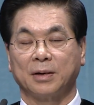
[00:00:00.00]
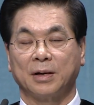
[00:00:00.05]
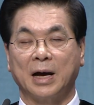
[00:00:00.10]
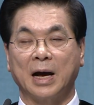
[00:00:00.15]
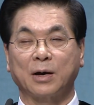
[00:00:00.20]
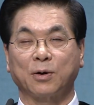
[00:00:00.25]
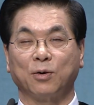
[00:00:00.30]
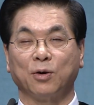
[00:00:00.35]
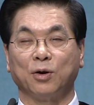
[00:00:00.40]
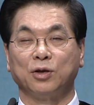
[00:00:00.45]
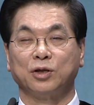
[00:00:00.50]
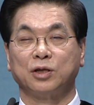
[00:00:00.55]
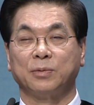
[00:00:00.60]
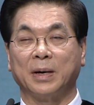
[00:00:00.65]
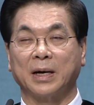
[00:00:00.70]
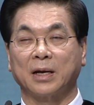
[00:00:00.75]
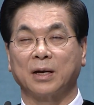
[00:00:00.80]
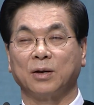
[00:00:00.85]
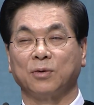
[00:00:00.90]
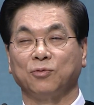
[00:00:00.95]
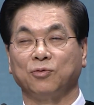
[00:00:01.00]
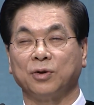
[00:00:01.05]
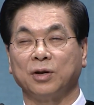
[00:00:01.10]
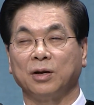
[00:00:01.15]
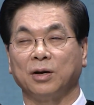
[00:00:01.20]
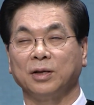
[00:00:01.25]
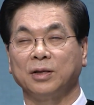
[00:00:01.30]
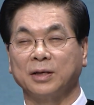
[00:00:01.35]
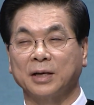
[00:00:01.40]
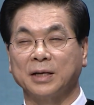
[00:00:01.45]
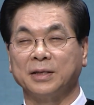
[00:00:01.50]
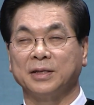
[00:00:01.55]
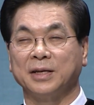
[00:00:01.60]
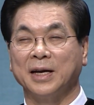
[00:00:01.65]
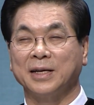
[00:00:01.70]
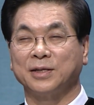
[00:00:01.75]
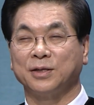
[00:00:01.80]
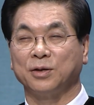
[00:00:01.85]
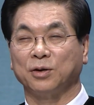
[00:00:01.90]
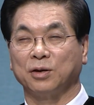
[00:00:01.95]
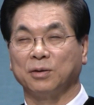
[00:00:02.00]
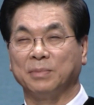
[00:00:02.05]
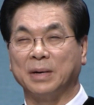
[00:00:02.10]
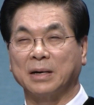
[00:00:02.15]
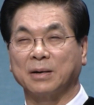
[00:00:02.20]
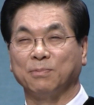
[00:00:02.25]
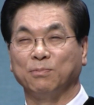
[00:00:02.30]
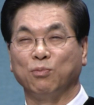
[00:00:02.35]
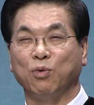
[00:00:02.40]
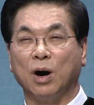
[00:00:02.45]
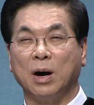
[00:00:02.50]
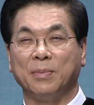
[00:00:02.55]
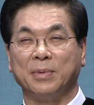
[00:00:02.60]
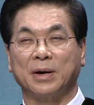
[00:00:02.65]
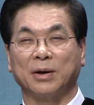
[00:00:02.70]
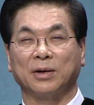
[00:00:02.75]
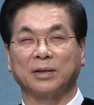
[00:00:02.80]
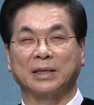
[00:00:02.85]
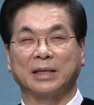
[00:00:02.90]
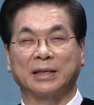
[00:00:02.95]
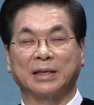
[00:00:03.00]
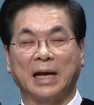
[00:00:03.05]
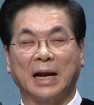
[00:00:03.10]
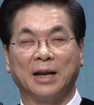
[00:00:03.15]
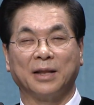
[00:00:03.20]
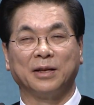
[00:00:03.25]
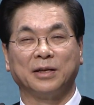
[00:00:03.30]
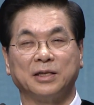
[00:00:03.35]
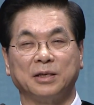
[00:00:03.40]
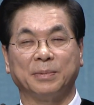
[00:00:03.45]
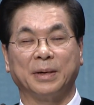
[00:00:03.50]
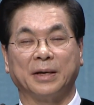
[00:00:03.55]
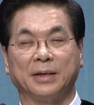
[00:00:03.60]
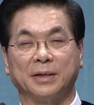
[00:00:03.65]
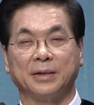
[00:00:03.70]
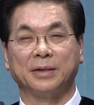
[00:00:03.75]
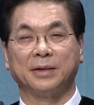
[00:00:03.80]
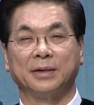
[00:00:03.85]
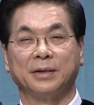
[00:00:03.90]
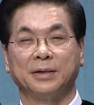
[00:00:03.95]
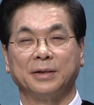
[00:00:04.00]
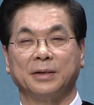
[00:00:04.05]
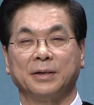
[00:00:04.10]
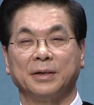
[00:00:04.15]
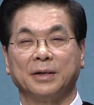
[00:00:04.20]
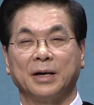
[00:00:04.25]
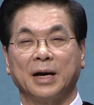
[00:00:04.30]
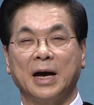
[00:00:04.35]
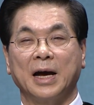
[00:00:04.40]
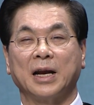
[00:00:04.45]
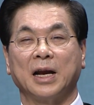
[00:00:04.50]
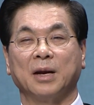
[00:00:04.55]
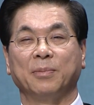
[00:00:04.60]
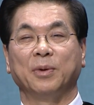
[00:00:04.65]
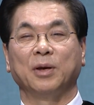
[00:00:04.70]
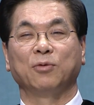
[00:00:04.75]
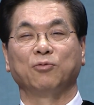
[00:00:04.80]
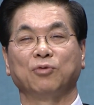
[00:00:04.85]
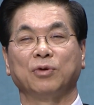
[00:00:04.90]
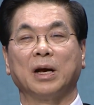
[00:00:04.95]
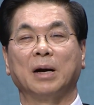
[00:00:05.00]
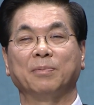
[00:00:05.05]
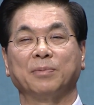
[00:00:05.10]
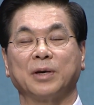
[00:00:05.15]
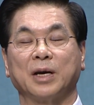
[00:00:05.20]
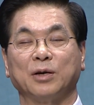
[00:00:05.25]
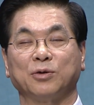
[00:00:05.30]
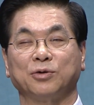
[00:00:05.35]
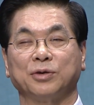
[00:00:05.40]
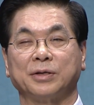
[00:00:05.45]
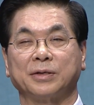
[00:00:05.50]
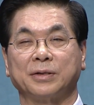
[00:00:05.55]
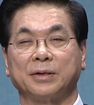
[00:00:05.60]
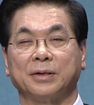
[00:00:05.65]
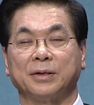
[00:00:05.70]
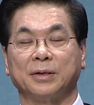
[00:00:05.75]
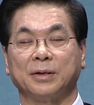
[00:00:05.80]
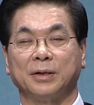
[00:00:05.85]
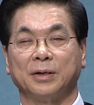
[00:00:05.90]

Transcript: 악코는 수마귀는 우리를 어떻게든지 해치려고 막 모함하라고 달들지만 하나님이 우리 함께 해주셔서